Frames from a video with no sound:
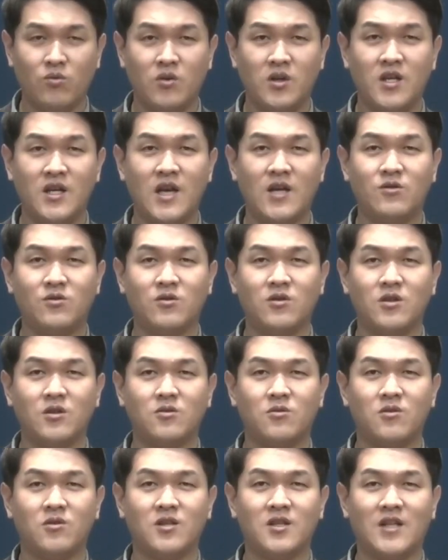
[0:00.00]
우리 예수
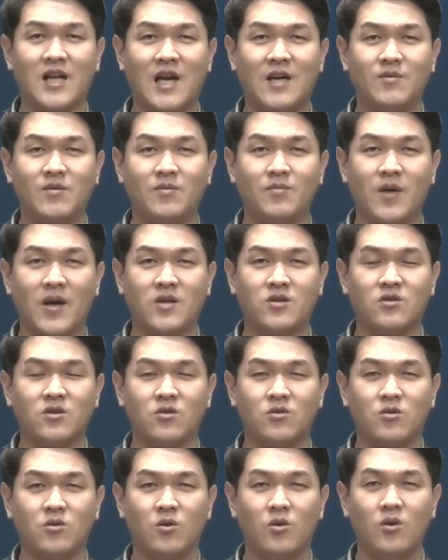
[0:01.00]
그리스도를 닮은
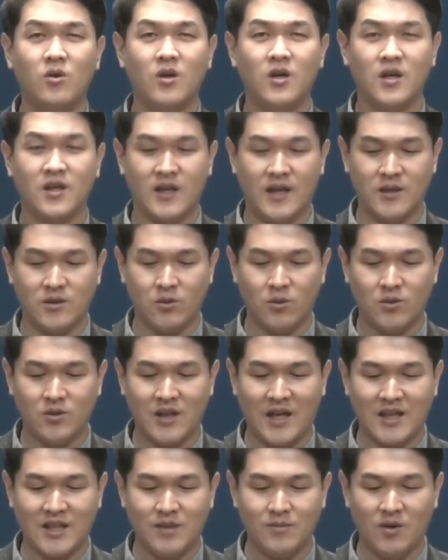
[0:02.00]
백성으로
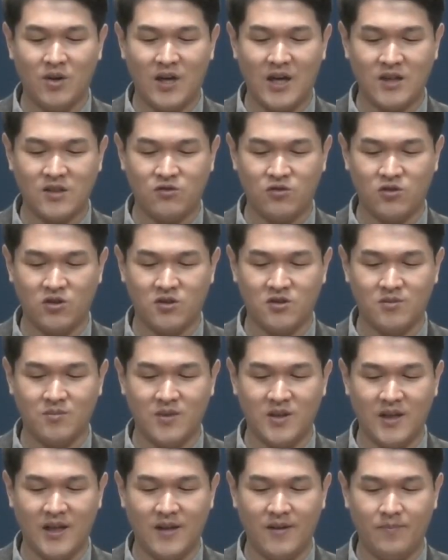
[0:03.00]
계속 다듬어 가
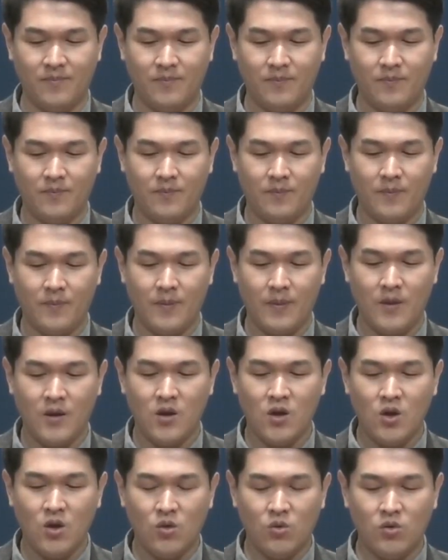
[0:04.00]
주셨습니다.
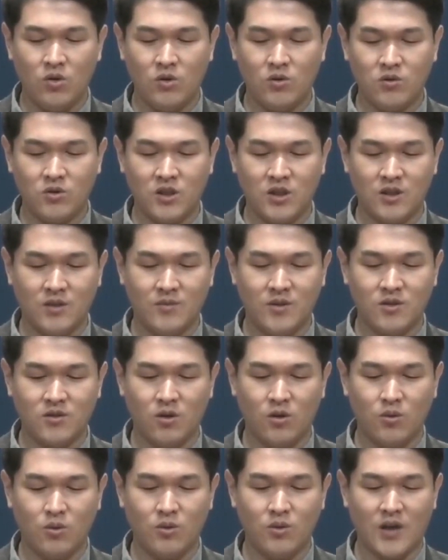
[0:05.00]
우리도 지금은
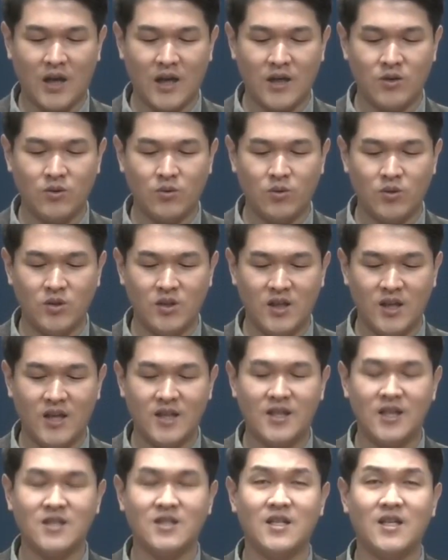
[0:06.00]
서로 다르고
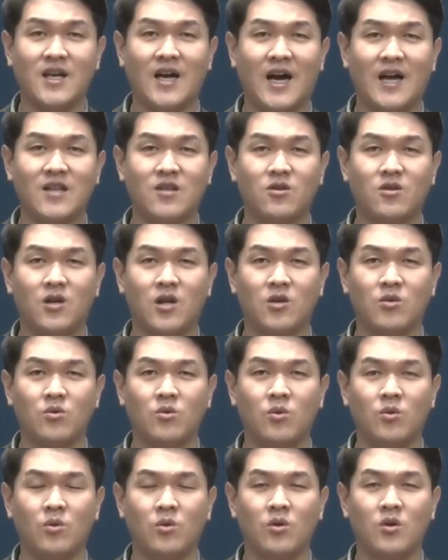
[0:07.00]
이해되지
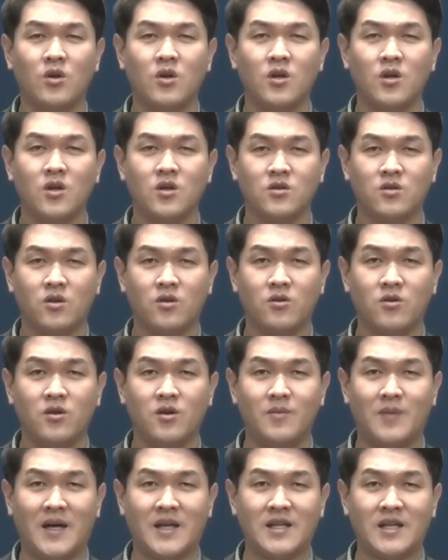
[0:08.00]
않더라도
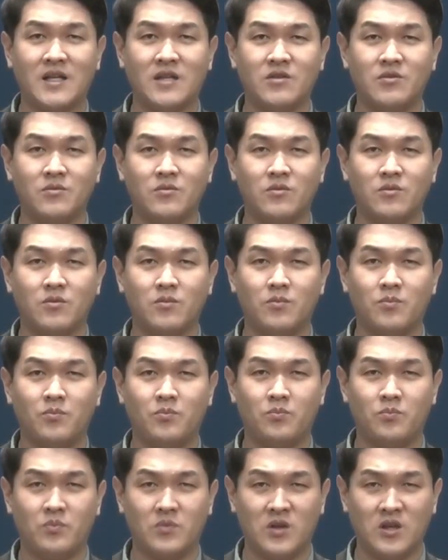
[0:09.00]
서로를
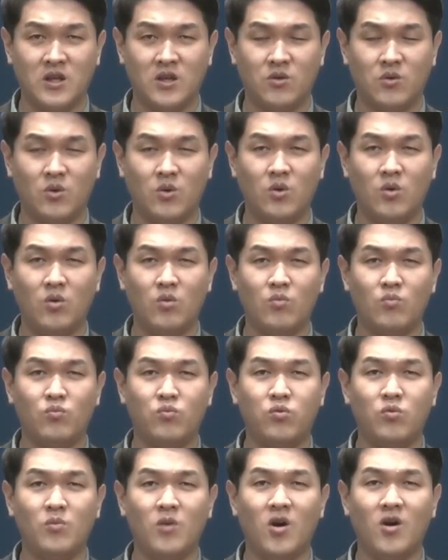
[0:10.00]

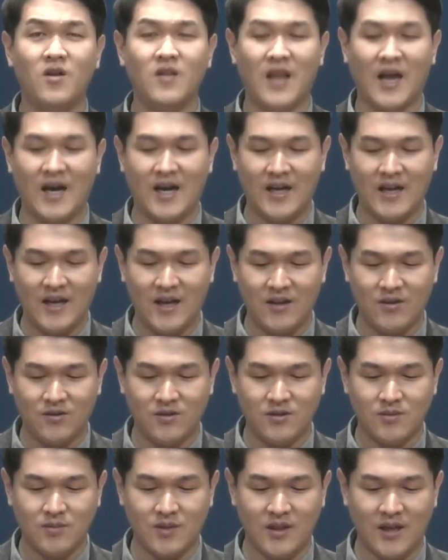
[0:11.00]
받아들이고 품어 나가야 할
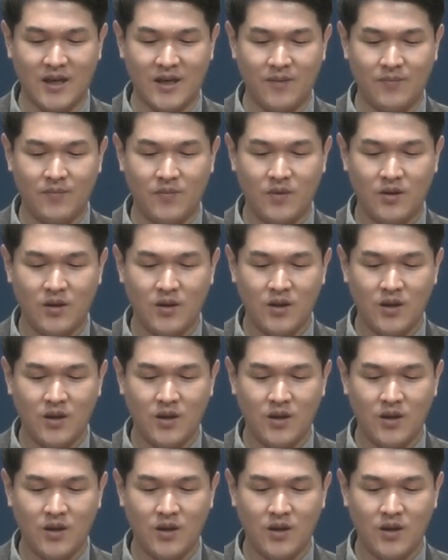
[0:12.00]
것입니다.